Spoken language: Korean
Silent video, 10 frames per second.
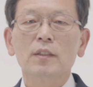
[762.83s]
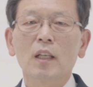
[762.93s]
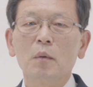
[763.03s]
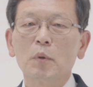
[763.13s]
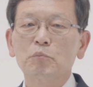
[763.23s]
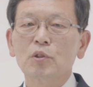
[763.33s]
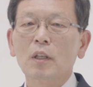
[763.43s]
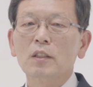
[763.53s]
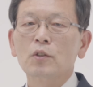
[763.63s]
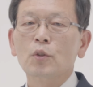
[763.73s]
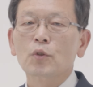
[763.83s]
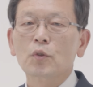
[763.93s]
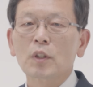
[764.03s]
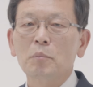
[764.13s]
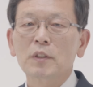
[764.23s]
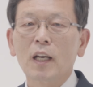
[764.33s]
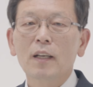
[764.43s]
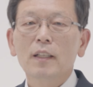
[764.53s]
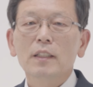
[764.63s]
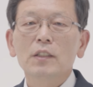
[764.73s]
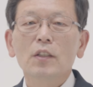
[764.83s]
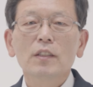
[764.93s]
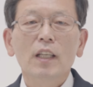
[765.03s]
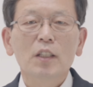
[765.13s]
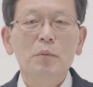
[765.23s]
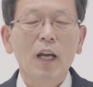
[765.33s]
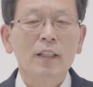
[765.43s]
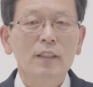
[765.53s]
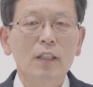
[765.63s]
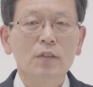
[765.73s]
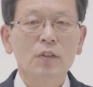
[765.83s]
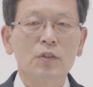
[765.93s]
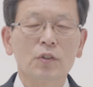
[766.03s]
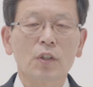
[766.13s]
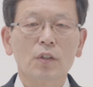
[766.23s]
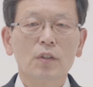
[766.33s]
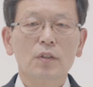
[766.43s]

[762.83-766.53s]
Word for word: 이 사람의 부탁을 들어도 됩니다. 이런 개념이 아니라는 것이죠.